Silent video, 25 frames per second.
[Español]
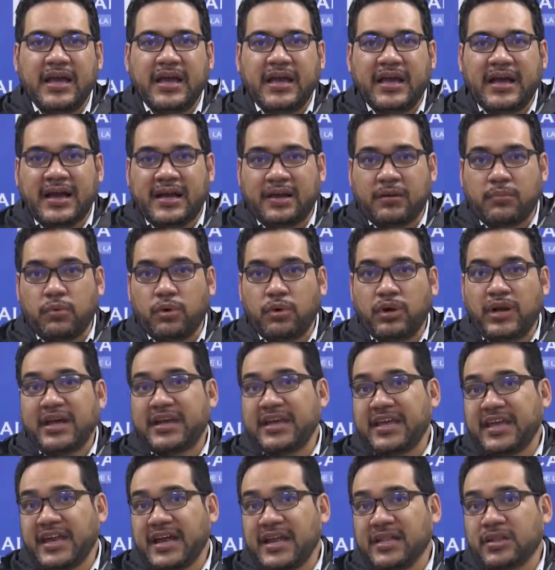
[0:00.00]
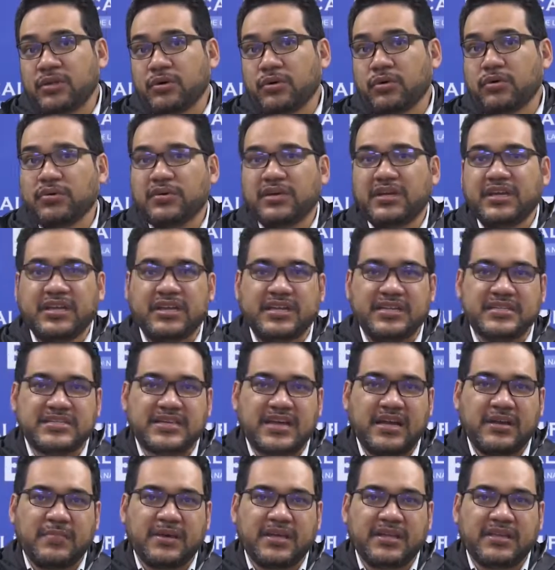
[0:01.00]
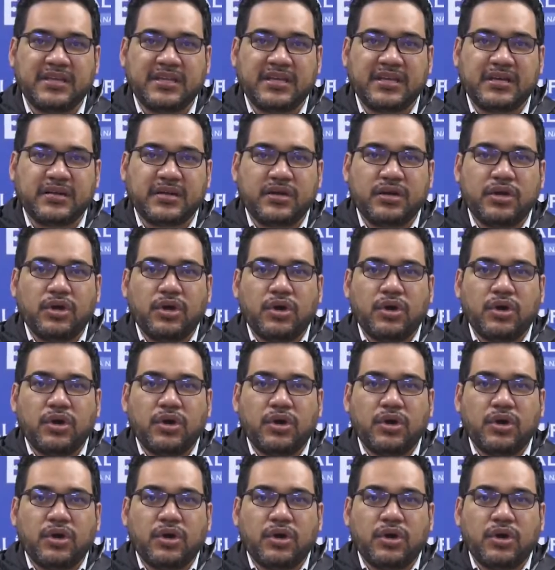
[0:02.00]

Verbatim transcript: Carmona Giraldo, inicialmente,